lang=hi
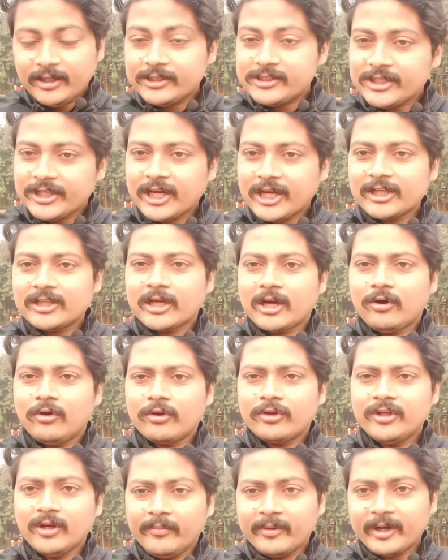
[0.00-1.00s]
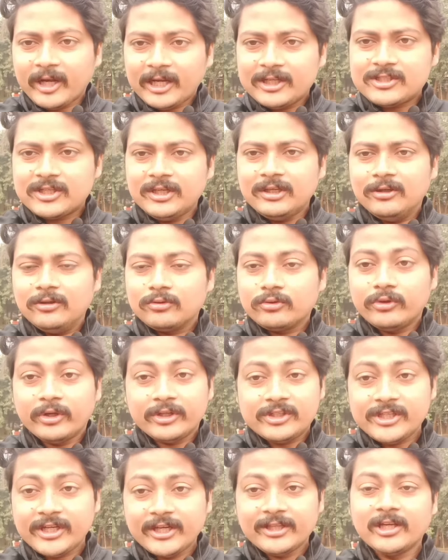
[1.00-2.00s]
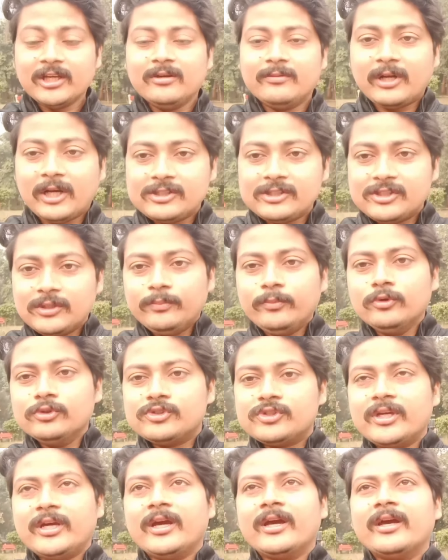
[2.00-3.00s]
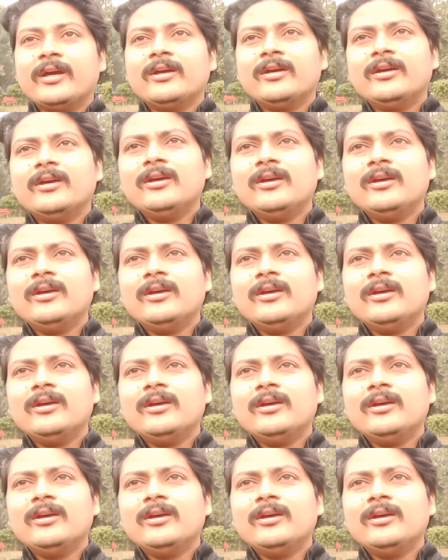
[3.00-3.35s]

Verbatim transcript: नचिकेता और यमराज की नचिकेता यमराज से पूछते हैं